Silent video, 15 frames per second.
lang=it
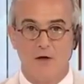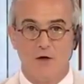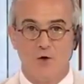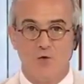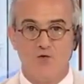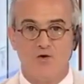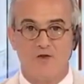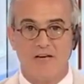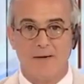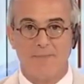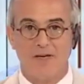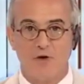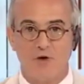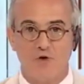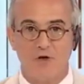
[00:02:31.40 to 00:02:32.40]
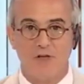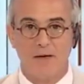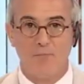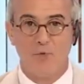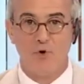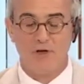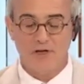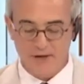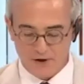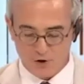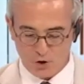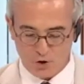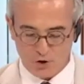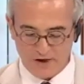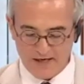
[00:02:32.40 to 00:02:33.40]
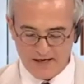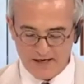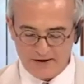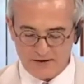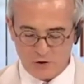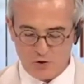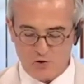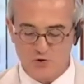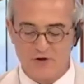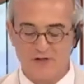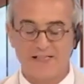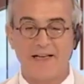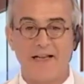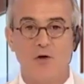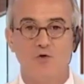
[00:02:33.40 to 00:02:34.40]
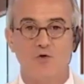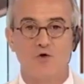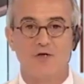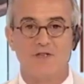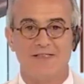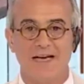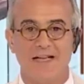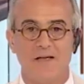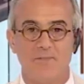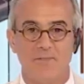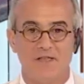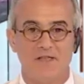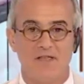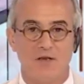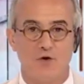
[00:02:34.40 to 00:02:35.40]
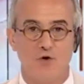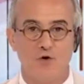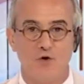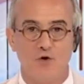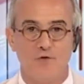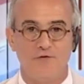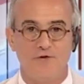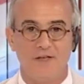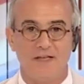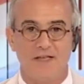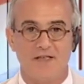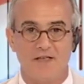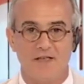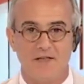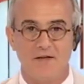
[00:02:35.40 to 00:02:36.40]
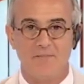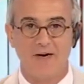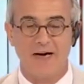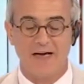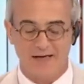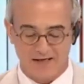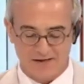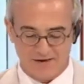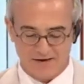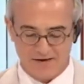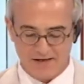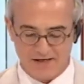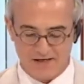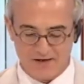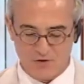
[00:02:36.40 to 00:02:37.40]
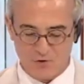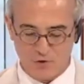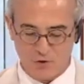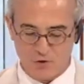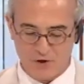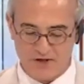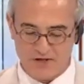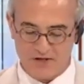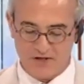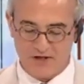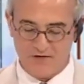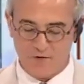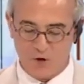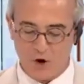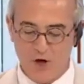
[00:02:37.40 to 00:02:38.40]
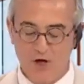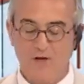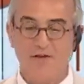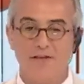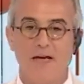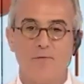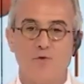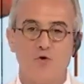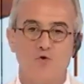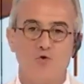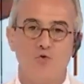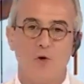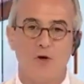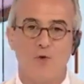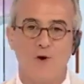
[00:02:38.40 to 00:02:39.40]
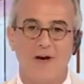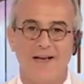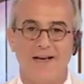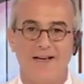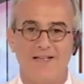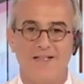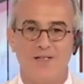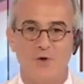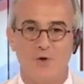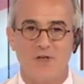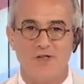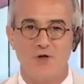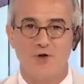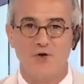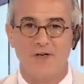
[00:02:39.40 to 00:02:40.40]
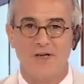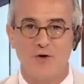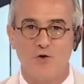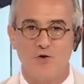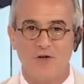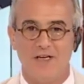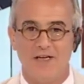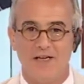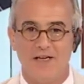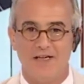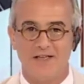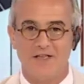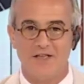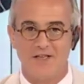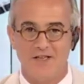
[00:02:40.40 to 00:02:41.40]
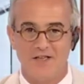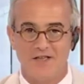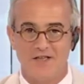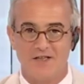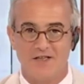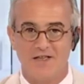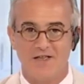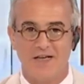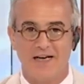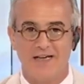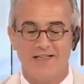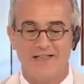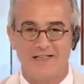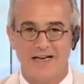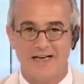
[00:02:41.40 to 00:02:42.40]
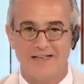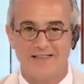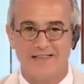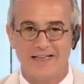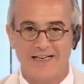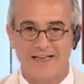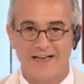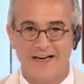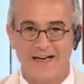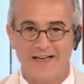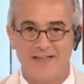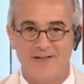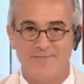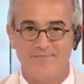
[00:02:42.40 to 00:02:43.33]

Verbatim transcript: Un sabato da bollino nero su strade e autostrade per il secondo fine settimana di esodo estivo. Vediamo dunque qual è la situazione con il CIS Alessandra Canale.